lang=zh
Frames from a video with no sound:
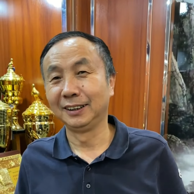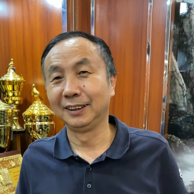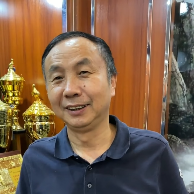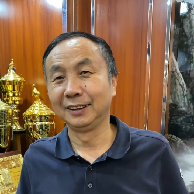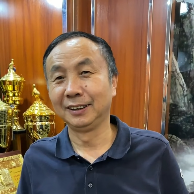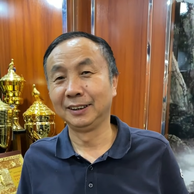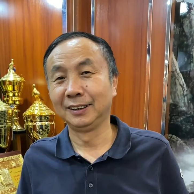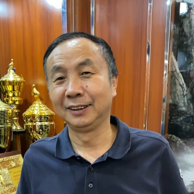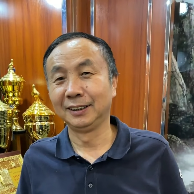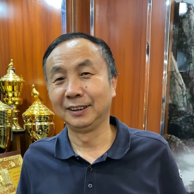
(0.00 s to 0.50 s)

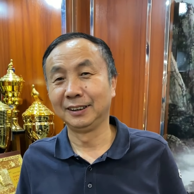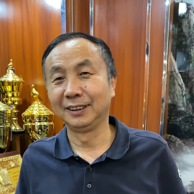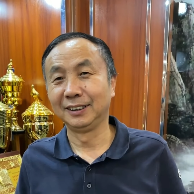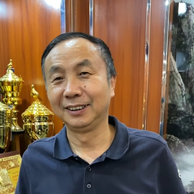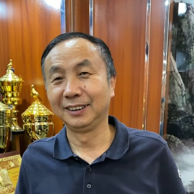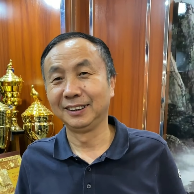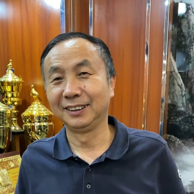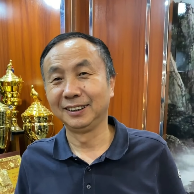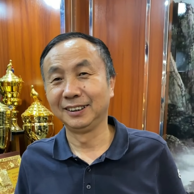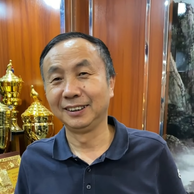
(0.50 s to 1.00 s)
很多歌
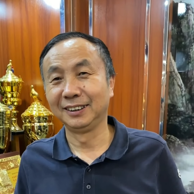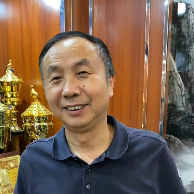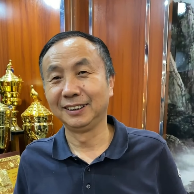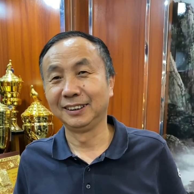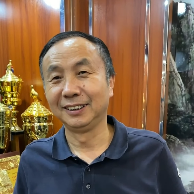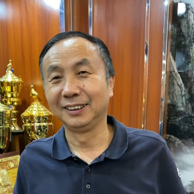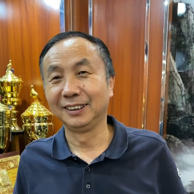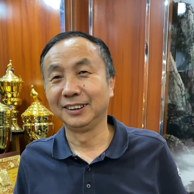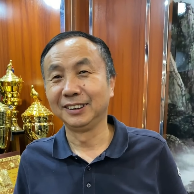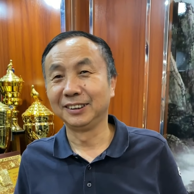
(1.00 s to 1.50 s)
友都了
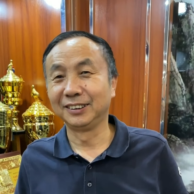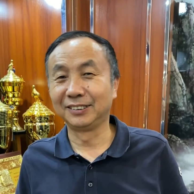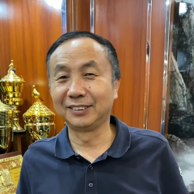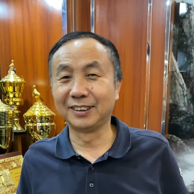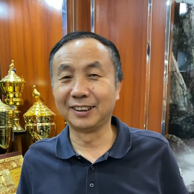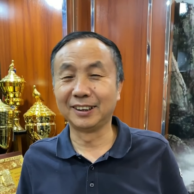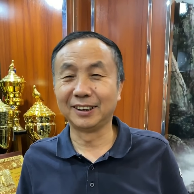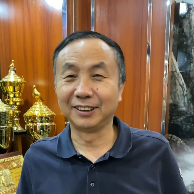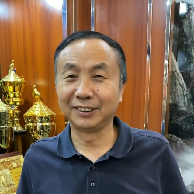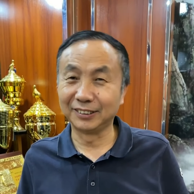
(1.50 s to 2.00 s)
解，也有
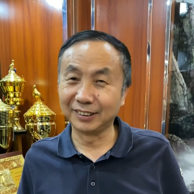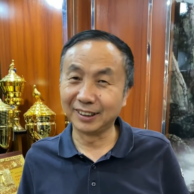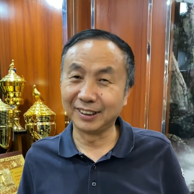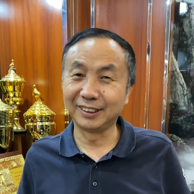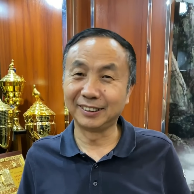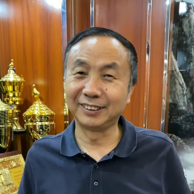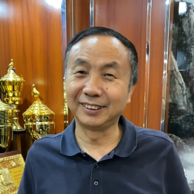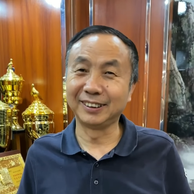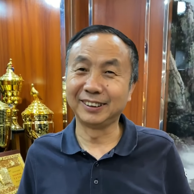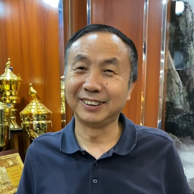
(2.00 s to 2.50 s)
很多歌友
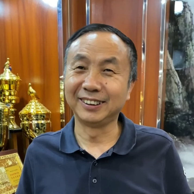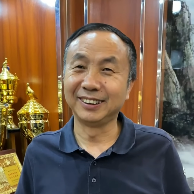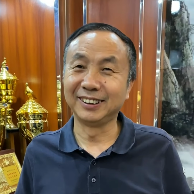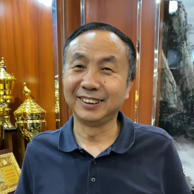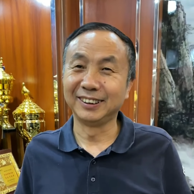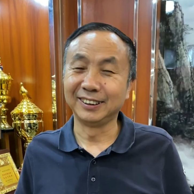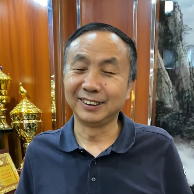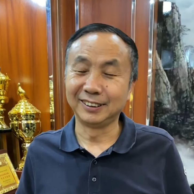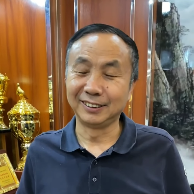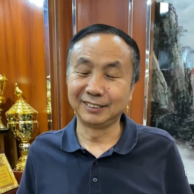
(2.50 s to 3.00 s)
不了
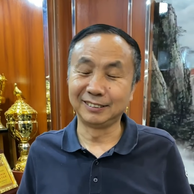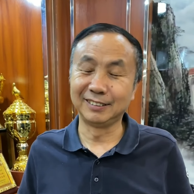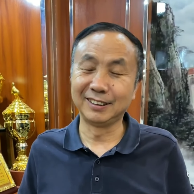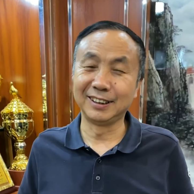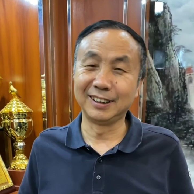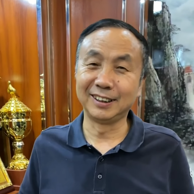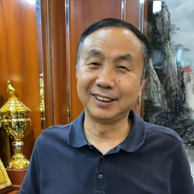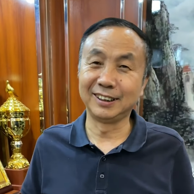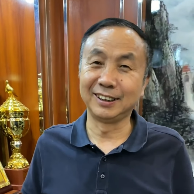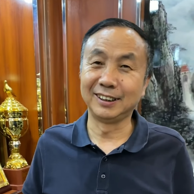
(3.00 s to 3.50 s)
解，您
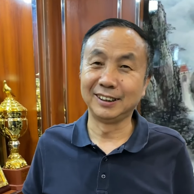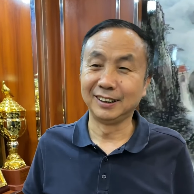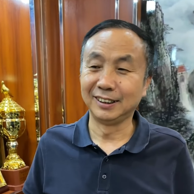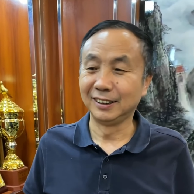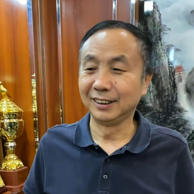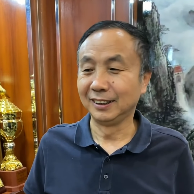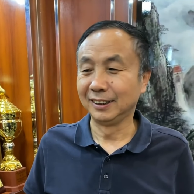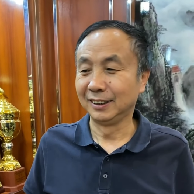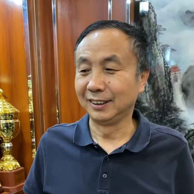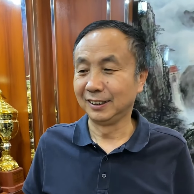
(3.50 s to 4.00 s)
介绍
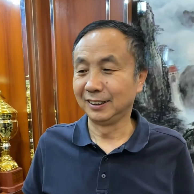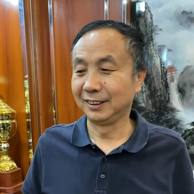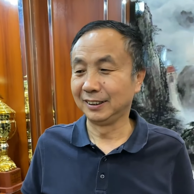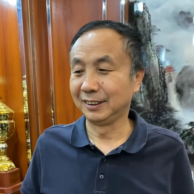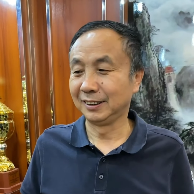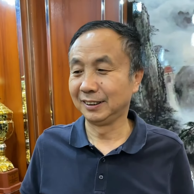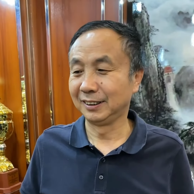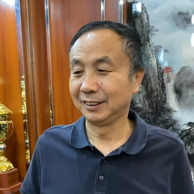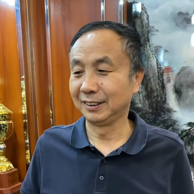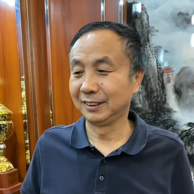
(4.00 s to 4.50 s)
让韩
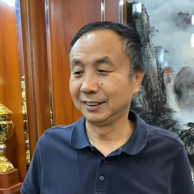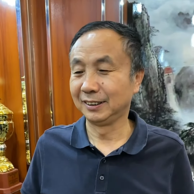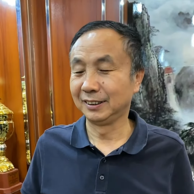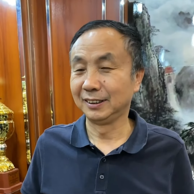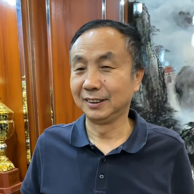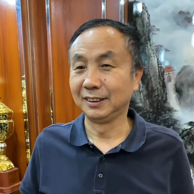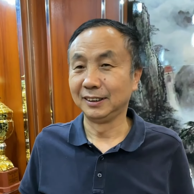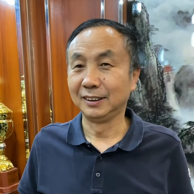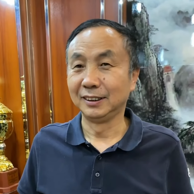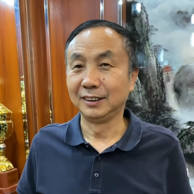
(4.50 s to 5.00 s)
老师展
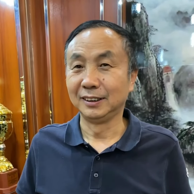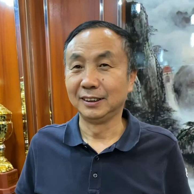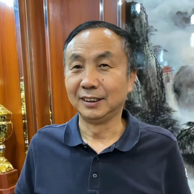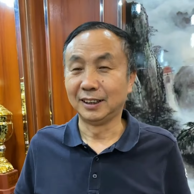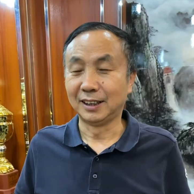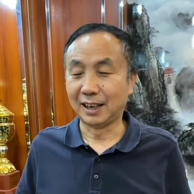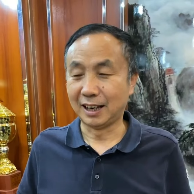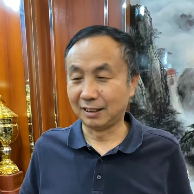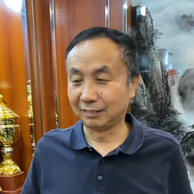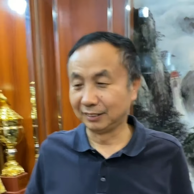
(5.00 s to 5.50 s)
示好
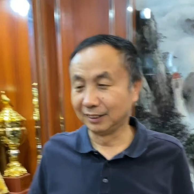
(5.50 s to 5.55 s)
吧？好